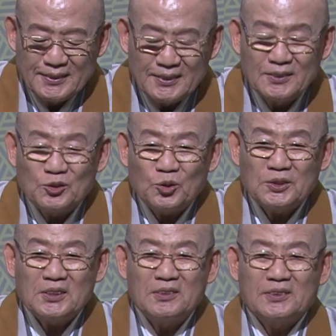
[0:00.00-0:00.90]
이런
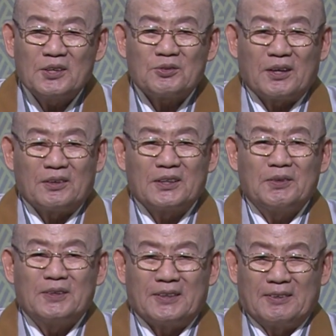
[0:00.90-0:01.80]
초지를 세우기
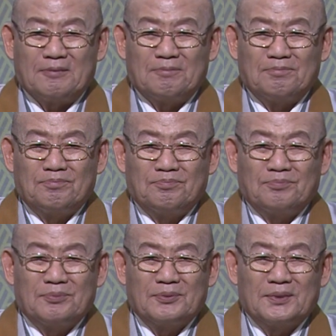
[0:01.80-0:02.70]
어려워.
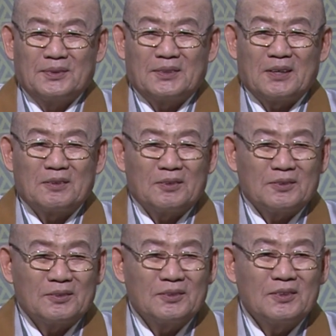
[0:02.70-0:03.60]
그냥
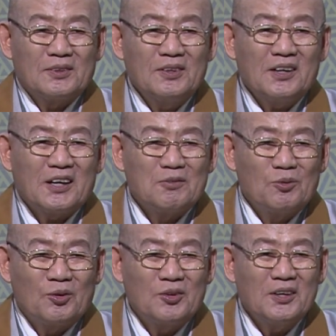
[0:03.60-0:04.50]
그 흘러가는
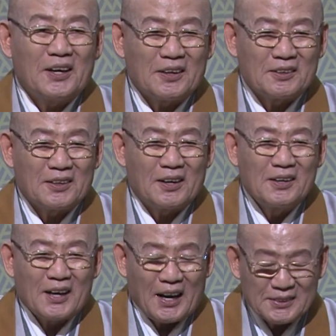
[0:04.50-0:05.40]
물로 흘러가는 그냥
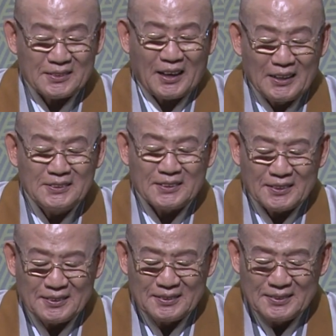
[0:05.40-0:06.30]
같이 살지.
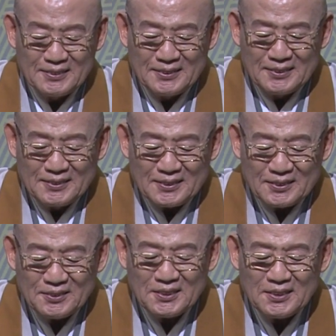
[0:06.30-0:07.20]

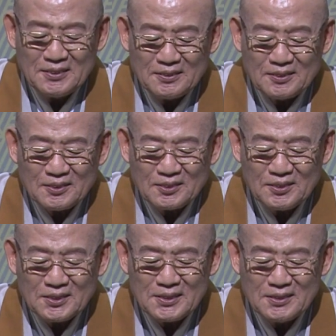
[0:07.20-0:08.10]
뜻이 있는,
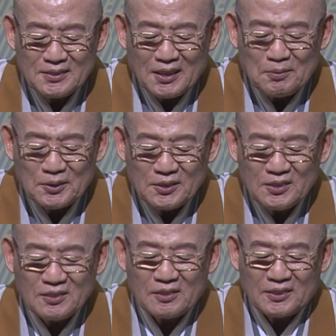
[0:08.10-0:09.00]
뜻이 있는 사람은
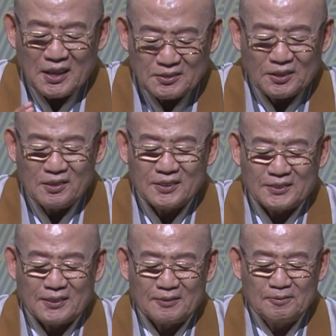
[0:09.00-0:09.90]
뜻을 딱
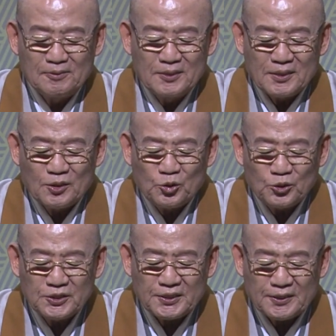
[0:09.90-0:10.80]
정하거든. 그게
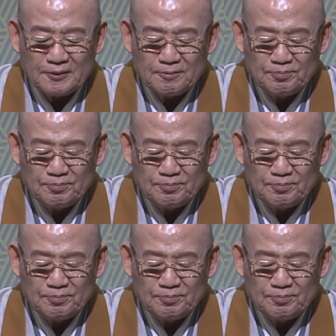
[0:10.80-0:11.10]
초지요.